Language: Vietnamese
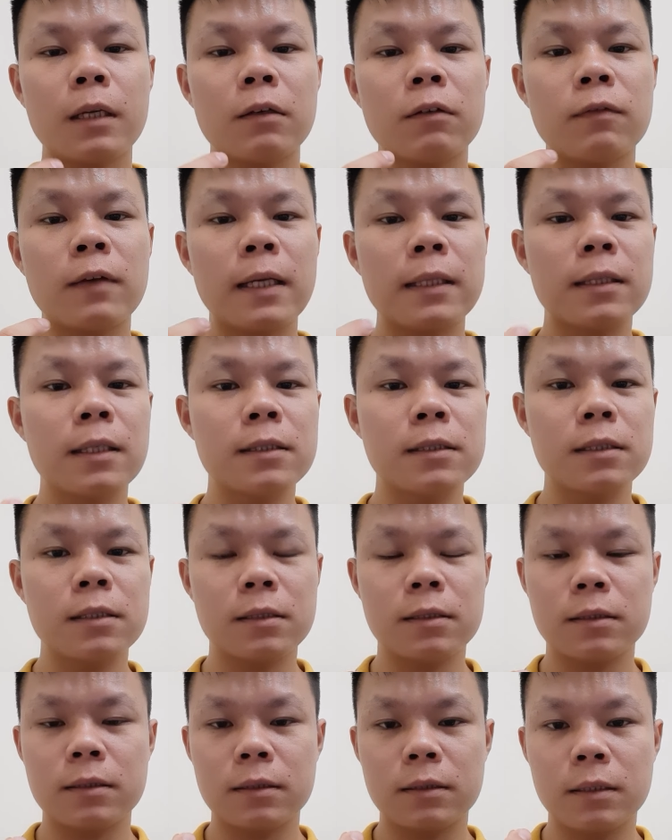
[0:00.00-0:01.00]
Và thực
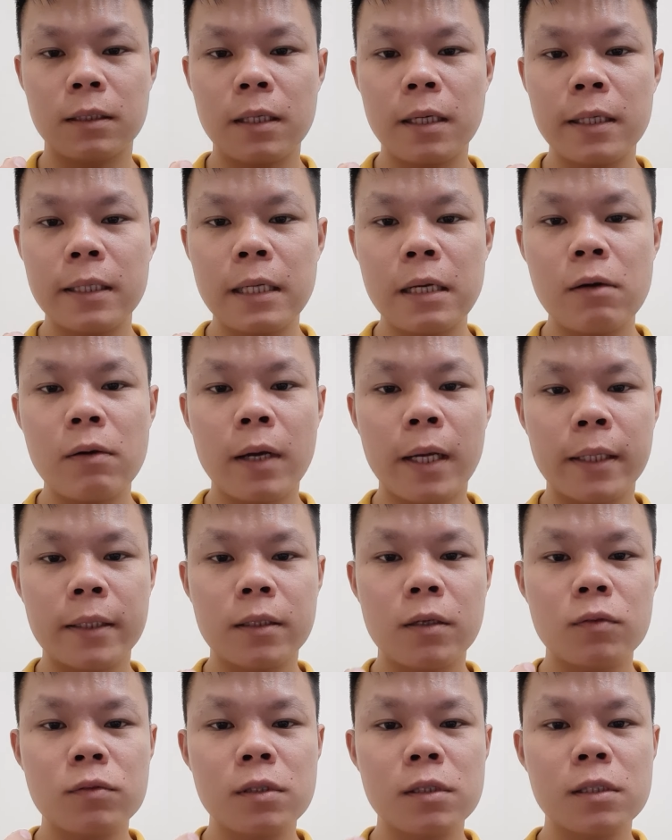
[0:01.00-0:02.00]
sự người điều hành
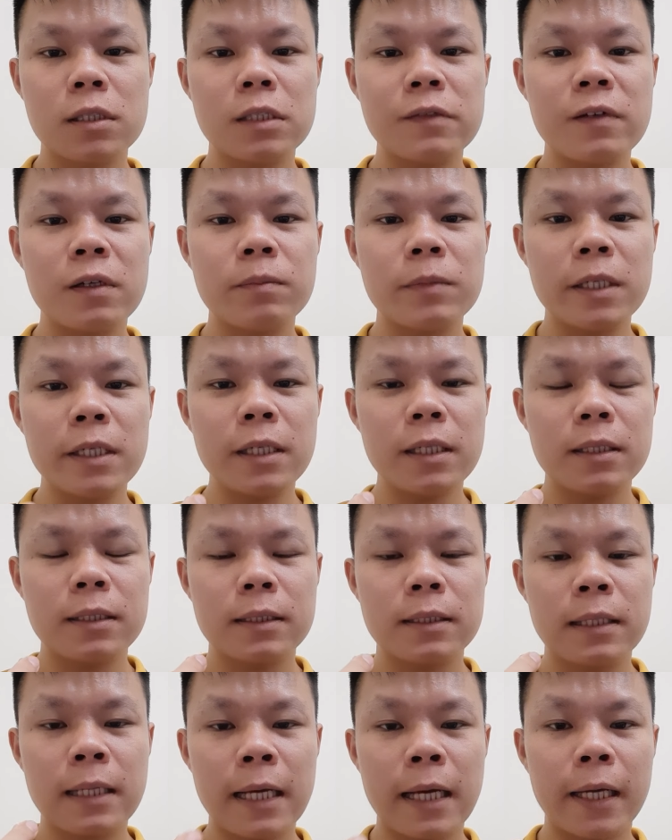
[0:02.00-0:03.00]
Cục Dự trữ Liên bang Mỹ
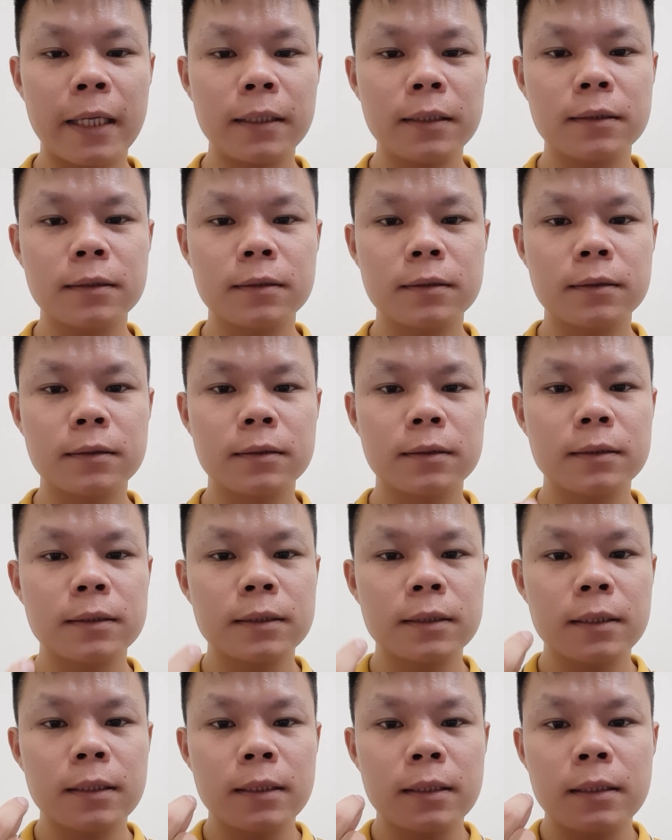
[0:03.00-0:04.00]
là ai?
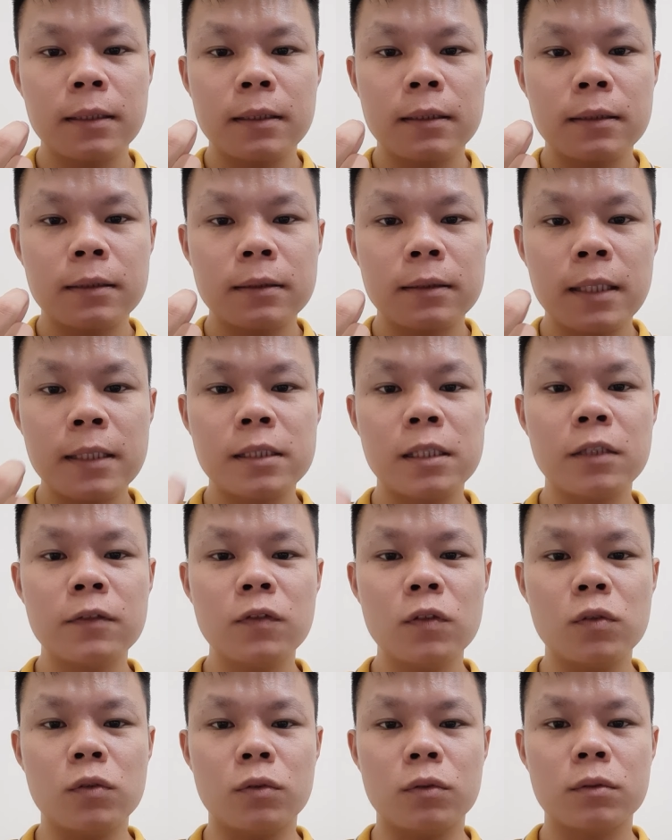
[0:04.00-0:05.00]
Là chính
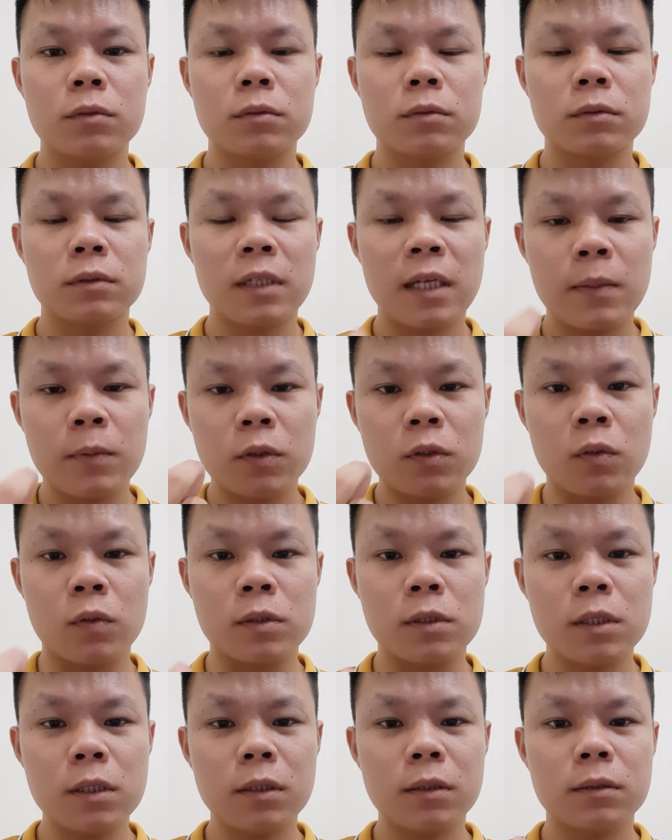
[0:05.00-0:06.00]
phủ, là một tổ
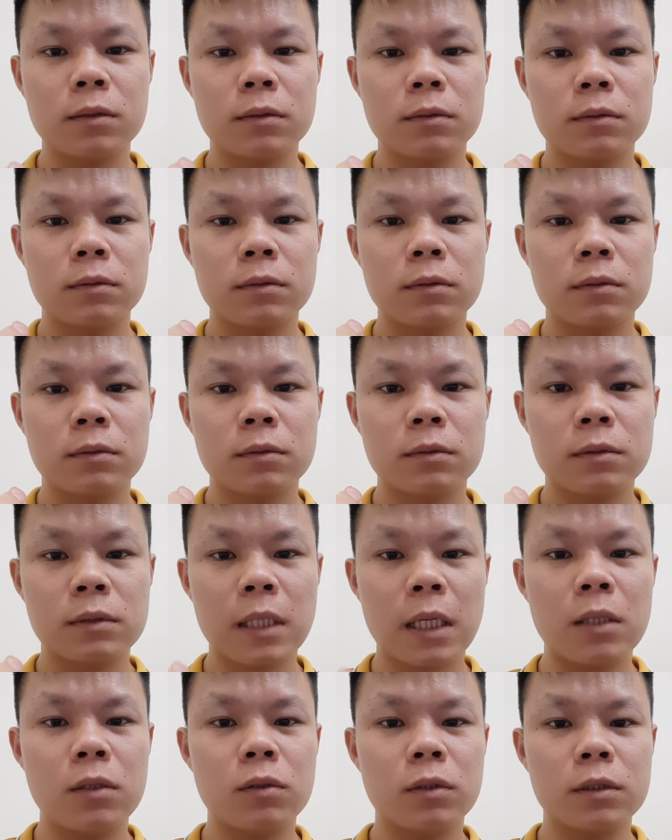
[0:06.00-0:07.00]
chức
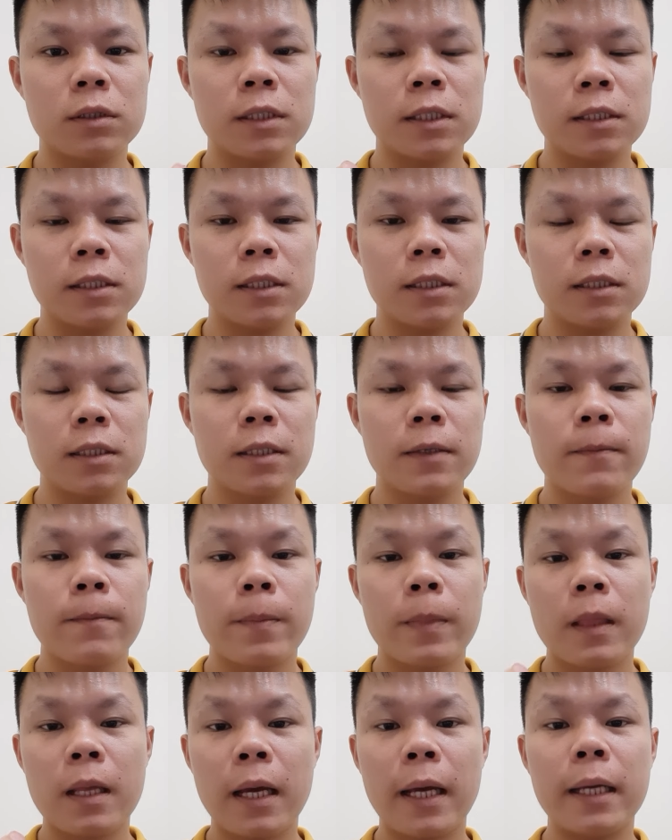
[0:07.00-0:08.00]
xã hội chính trị
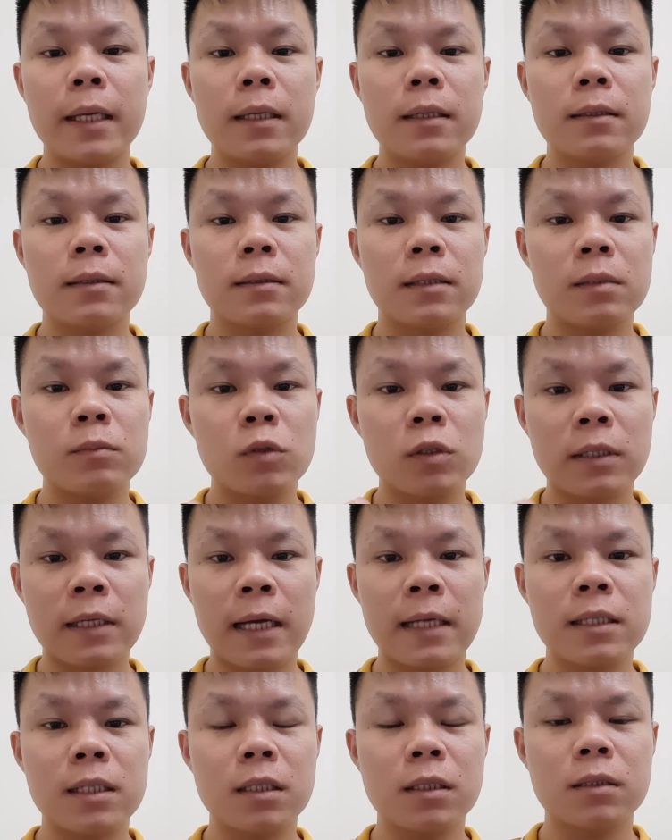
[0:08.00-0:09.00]
hay là một
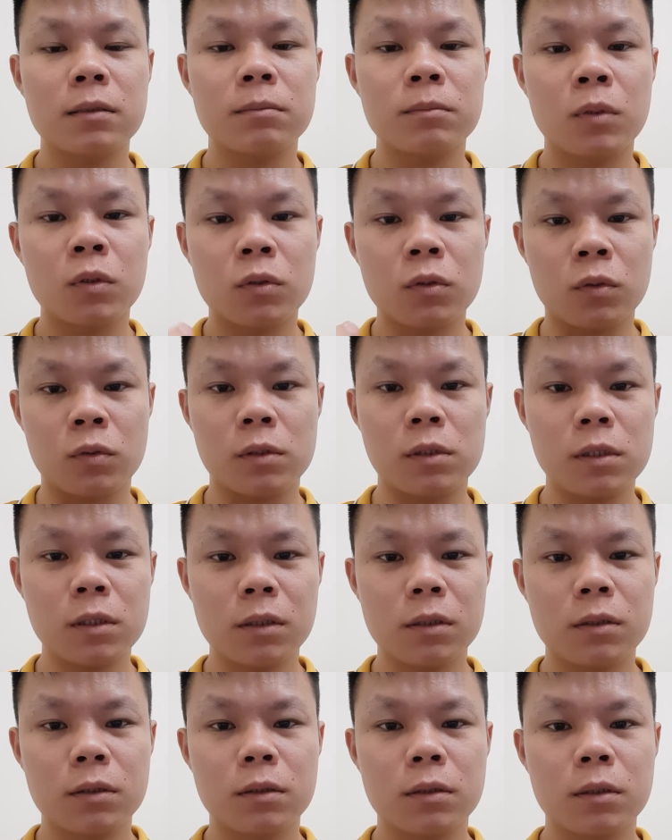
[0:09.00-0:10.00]
cá nhân, một tổ chức
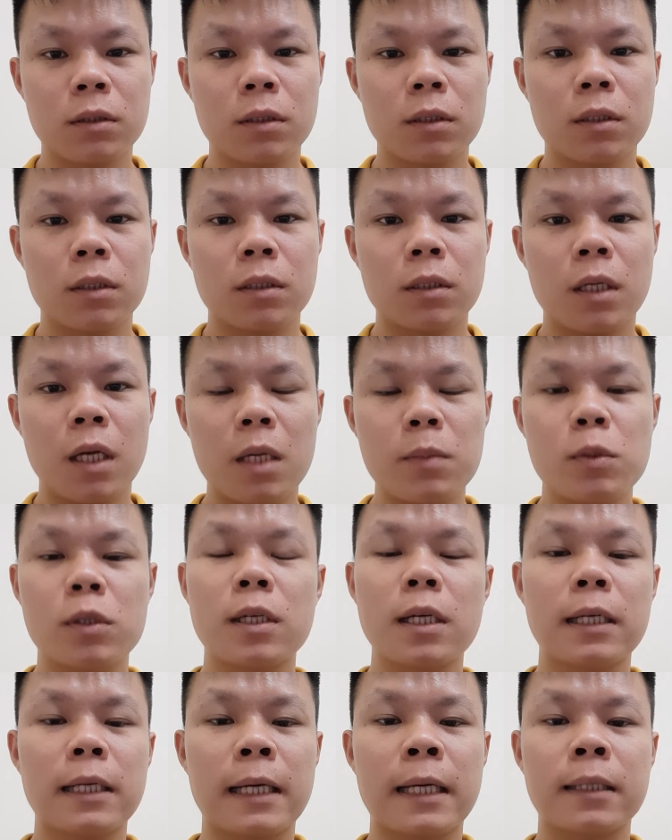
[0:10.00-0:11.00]
hay một
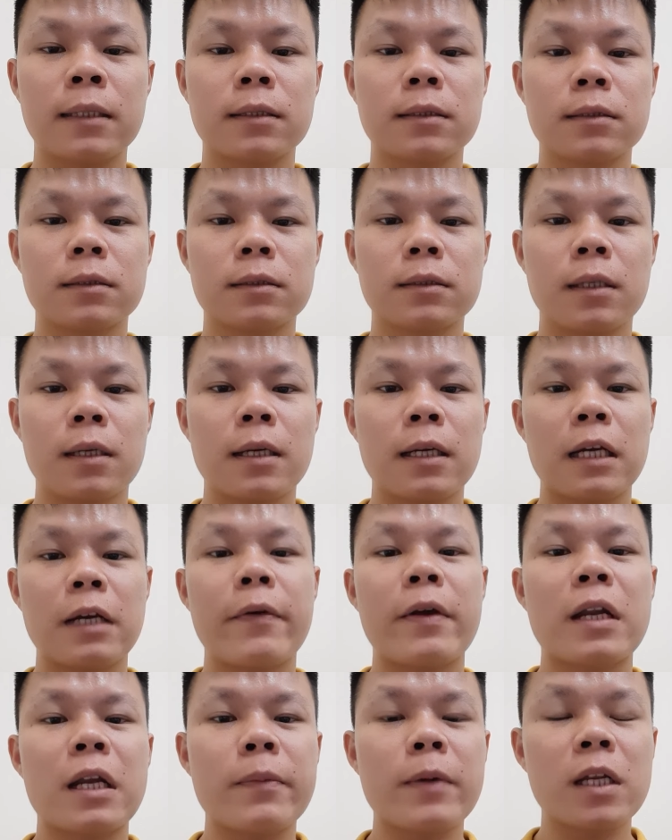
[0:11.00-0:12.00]
ngân hàng?
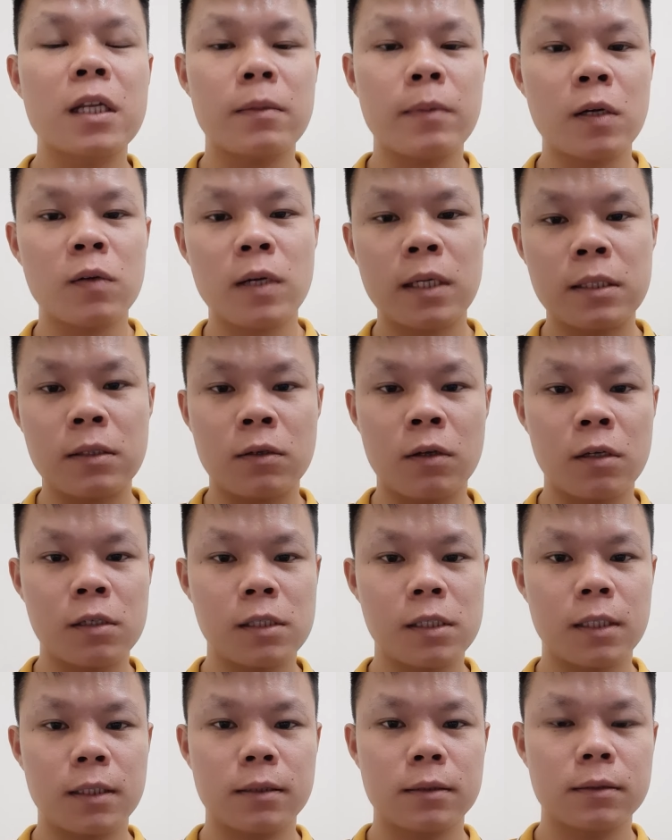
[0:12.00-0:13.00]
Các bạn đã bao giờ băn khoăn điều đó
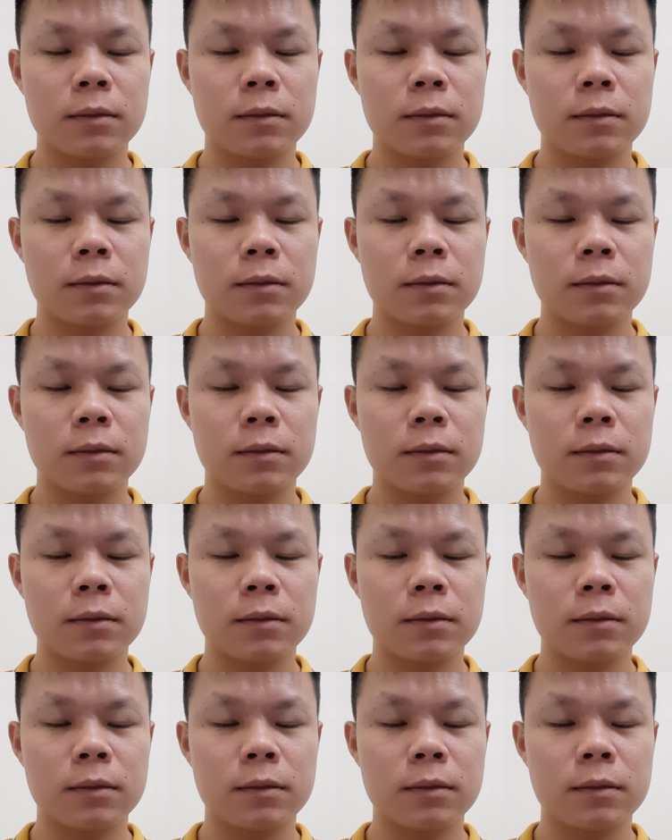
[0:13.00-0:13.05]
chưa?